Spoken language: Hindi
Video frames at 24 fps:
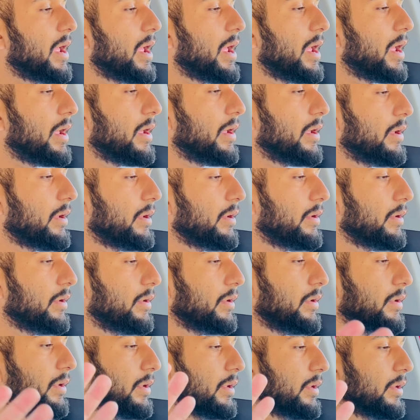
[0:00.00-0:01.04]
और वो पैसे सेव
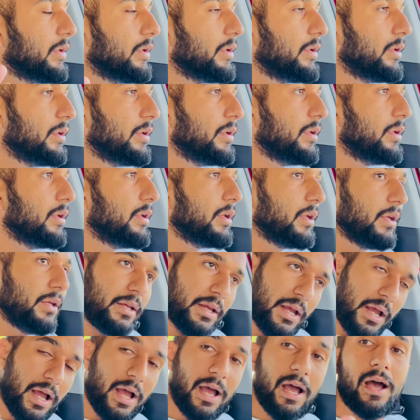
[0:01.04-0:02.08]
करके कोई और काम शुरू कर
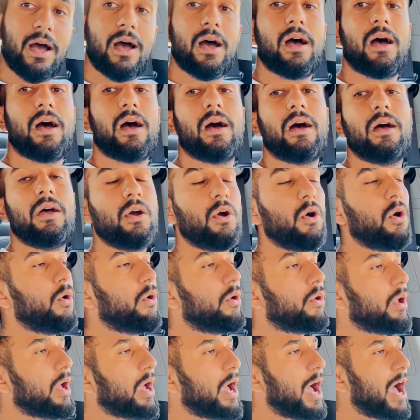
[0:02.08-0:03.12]
दिया
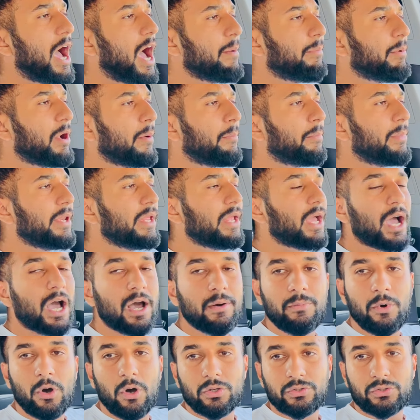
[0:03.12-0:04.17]
और आप अपने
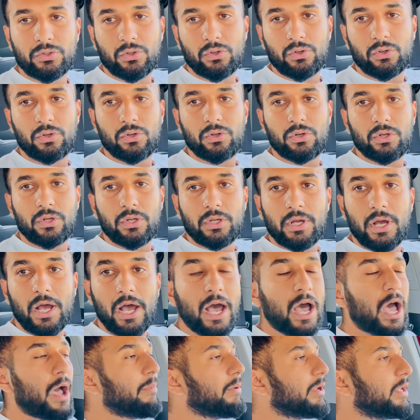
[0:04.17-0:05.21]
आप बॉस हो ओ oh,
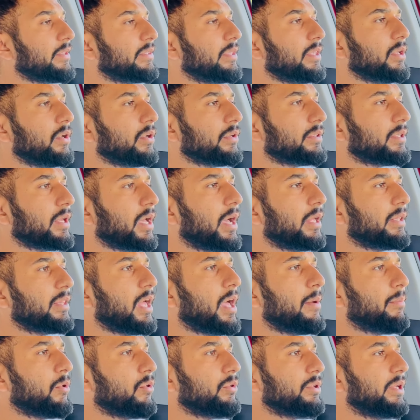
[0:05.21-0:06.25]
यस आप किसी के साथ
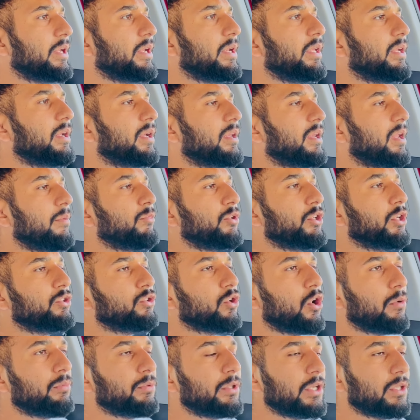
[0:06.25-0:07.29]
आपको ये नहीं करना मुझे
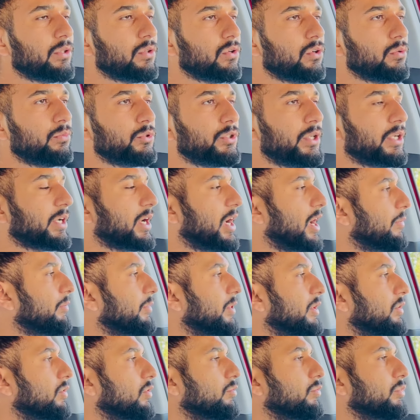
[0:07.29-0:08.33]
जॉब दे दो मुझे काम
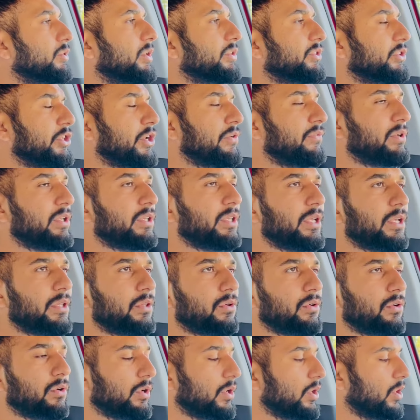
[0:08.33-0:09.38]
दे दो मुझे शिफ्ट दे
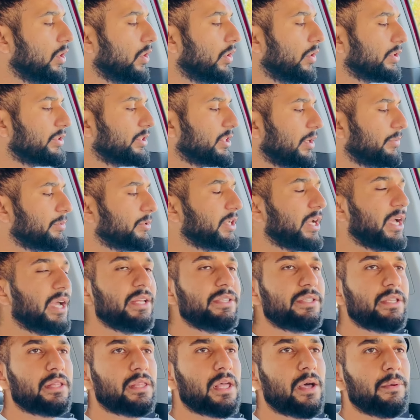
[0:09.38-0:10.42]
दो और जब चाहे
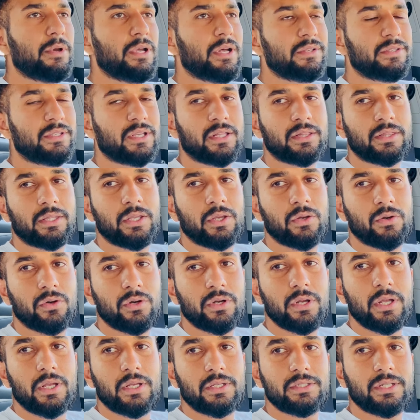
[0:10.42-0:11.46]
तब आप कर सकते हो
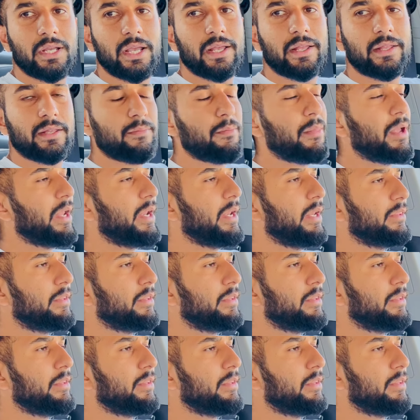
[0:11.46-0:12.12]
जैद मैं